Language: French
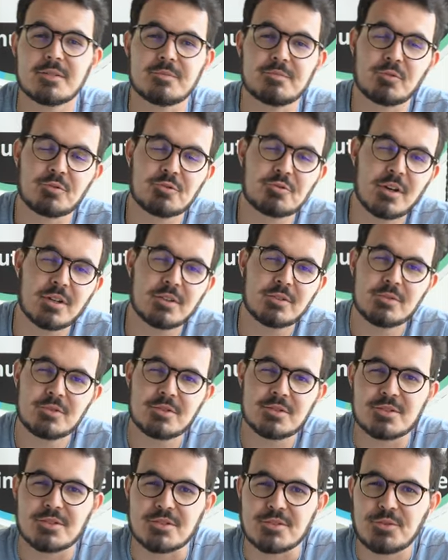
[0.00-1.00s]
Bonjour à
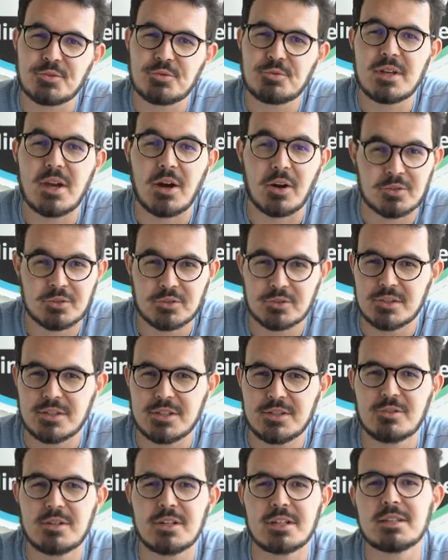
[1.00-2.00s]
tous, je suis
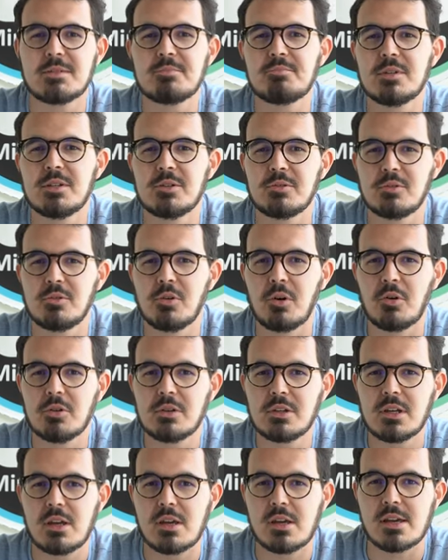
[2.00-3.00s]
Anthony de l'équipe Minute
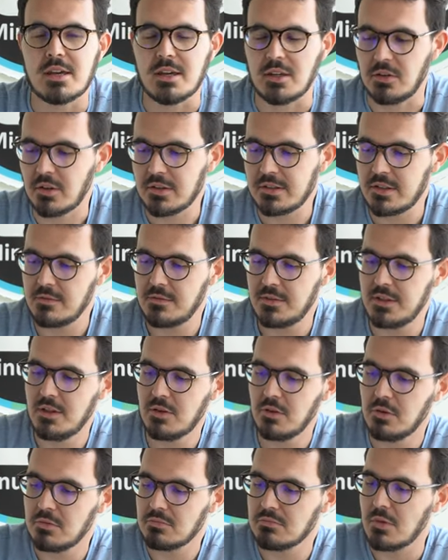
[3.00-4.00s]
Drone et dans cette
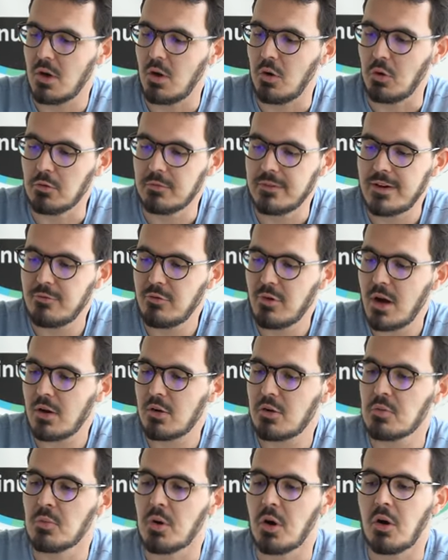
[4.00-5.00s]
vidéo, on va
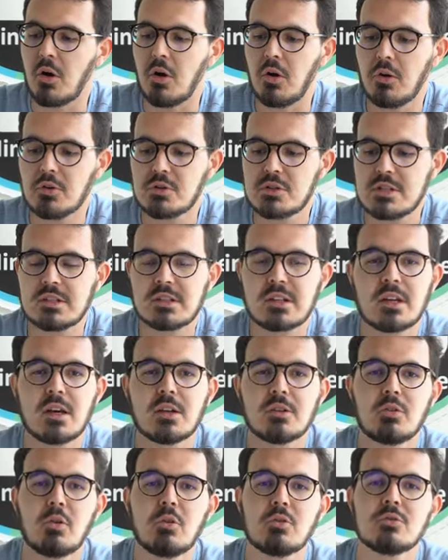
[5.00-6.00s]
voir comment enregistrer
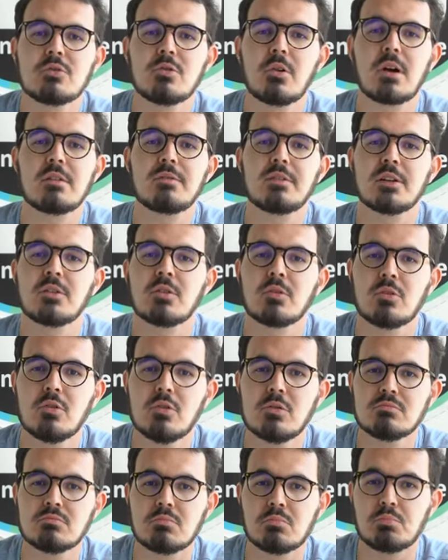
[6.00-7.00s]
un drone sur Alpha
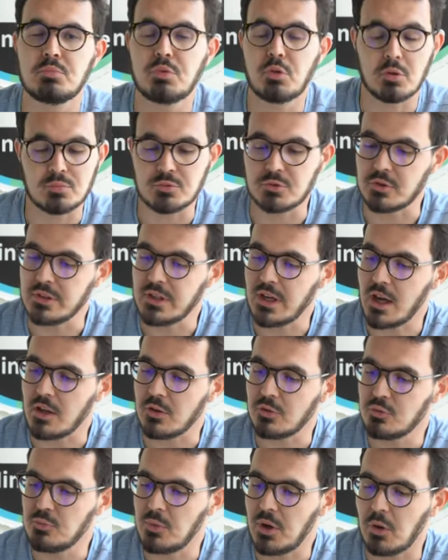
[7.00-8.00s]
Tango pour obtenir
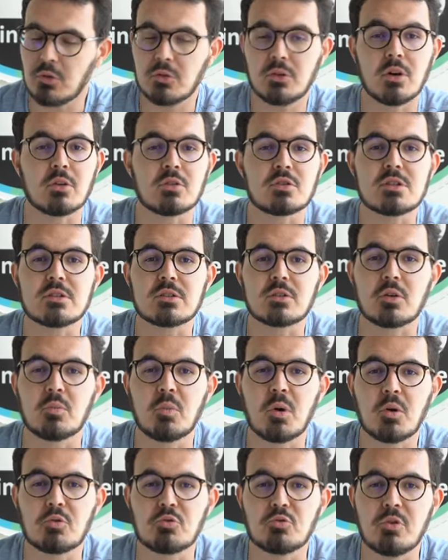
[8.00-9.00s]
un numéro
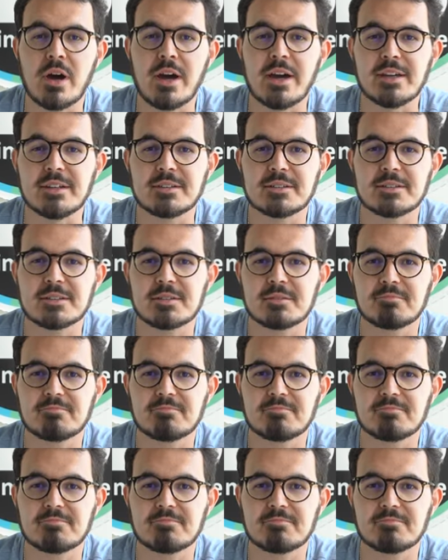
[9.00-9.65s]
d'enregistrement UAS.